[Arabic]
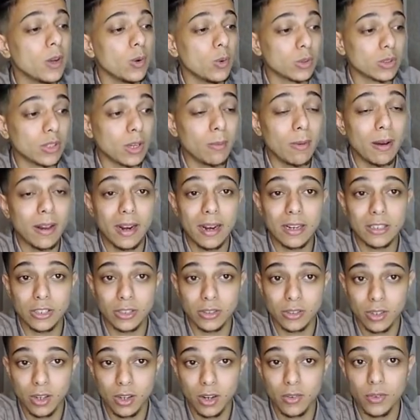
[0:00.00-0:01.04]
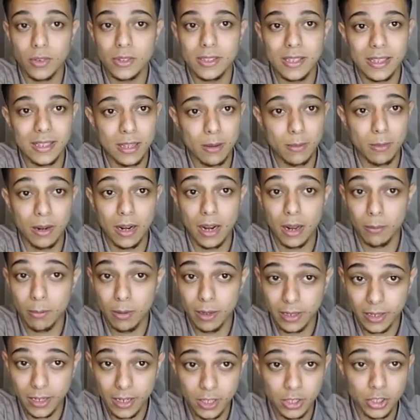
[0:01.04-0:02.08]
وطبعا عشان تعرف ازاي تملى
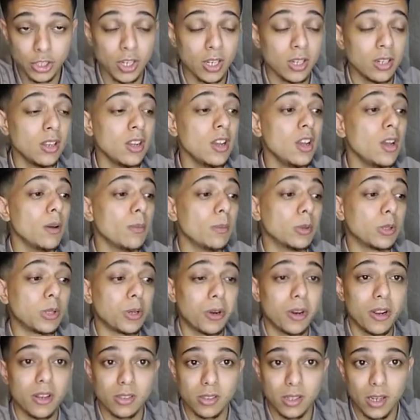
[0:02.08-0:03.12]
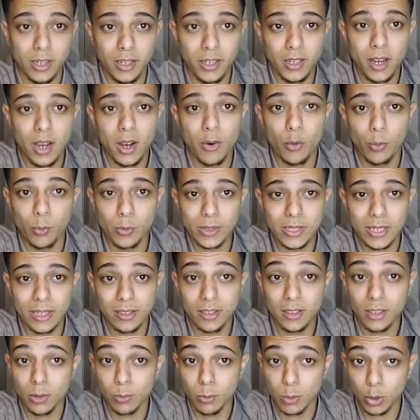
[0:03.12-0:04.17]
الابلكيشن بطريقه صحيحه
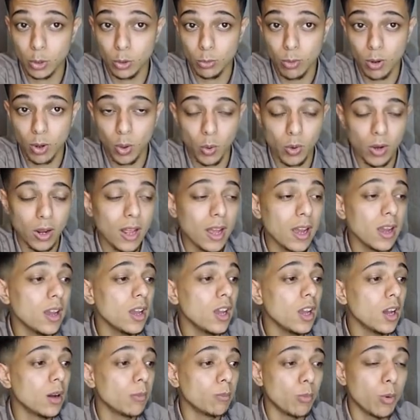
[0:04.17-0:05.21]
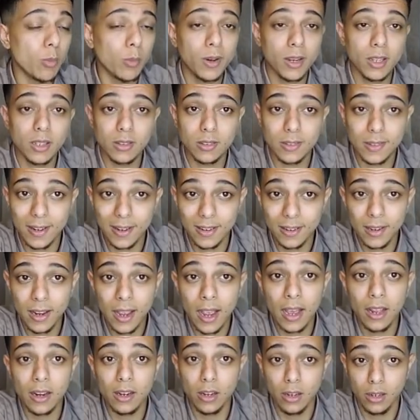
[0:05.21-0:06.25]
والمستندات المطلوبه كلها ممكن
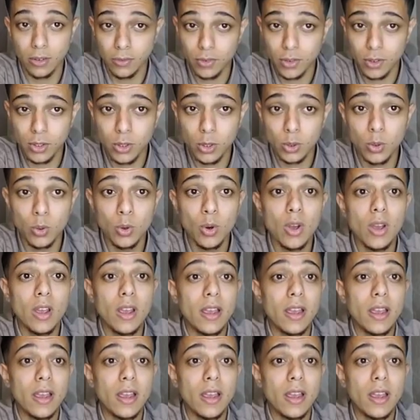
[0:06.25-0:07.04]
ترجع للفيديو